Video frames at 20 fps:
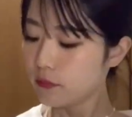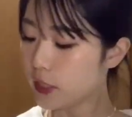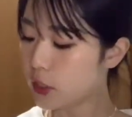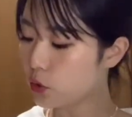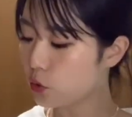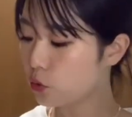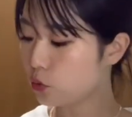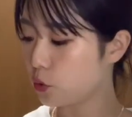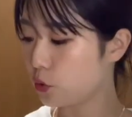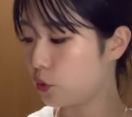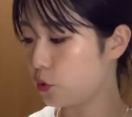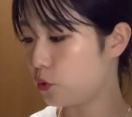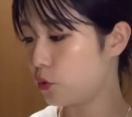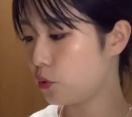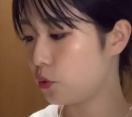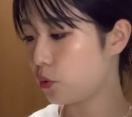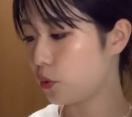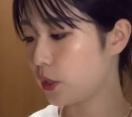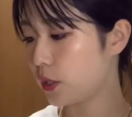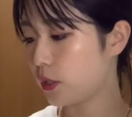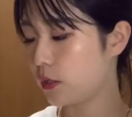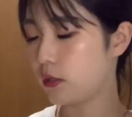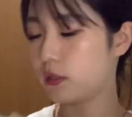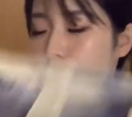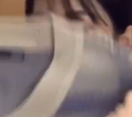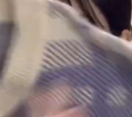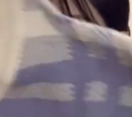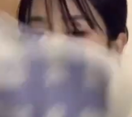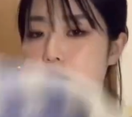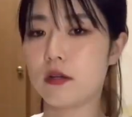でちょっとゆるっと着た
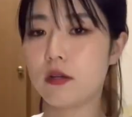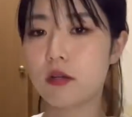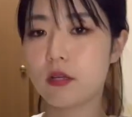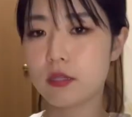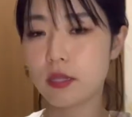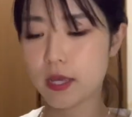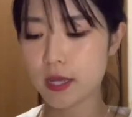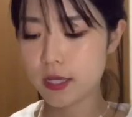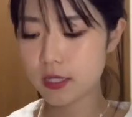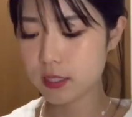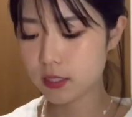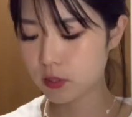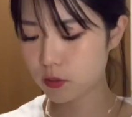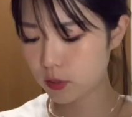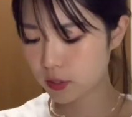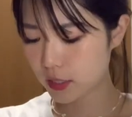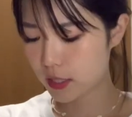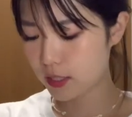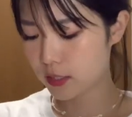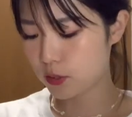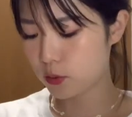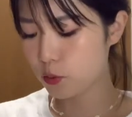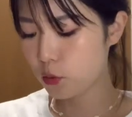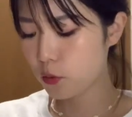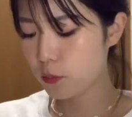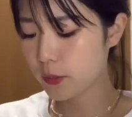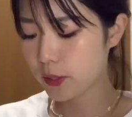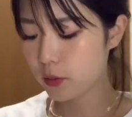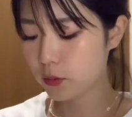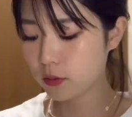かったから、サイズはね、すご
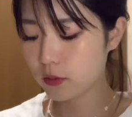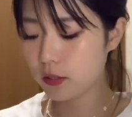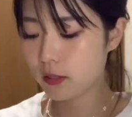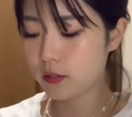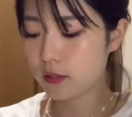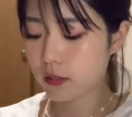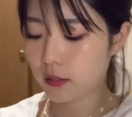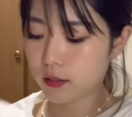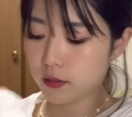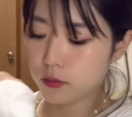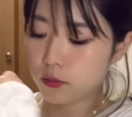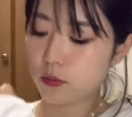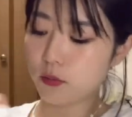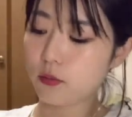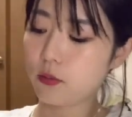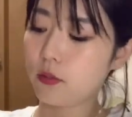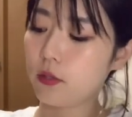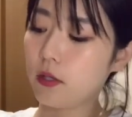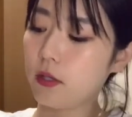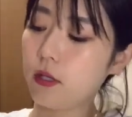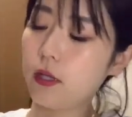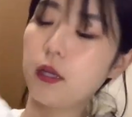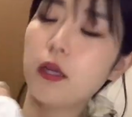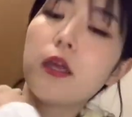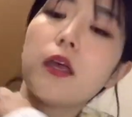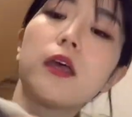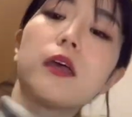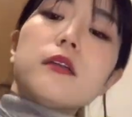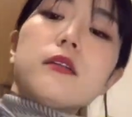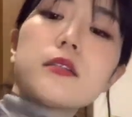い迷ったんだけど、
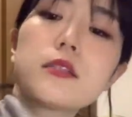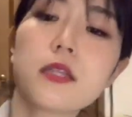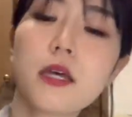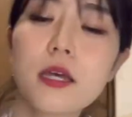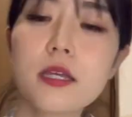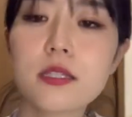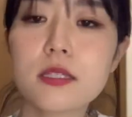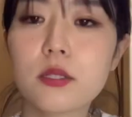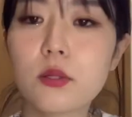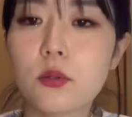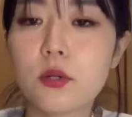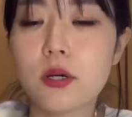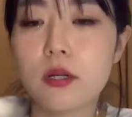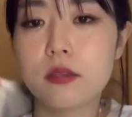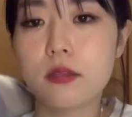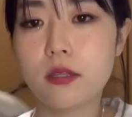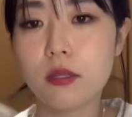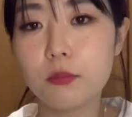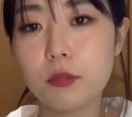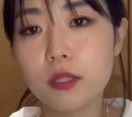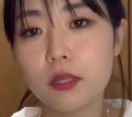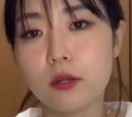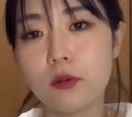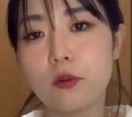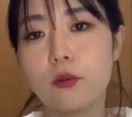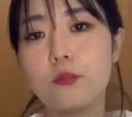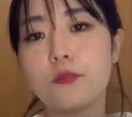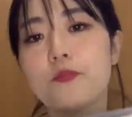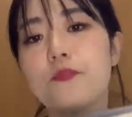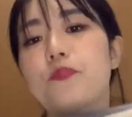L サイズを買ってみた
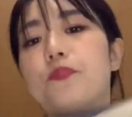の。こ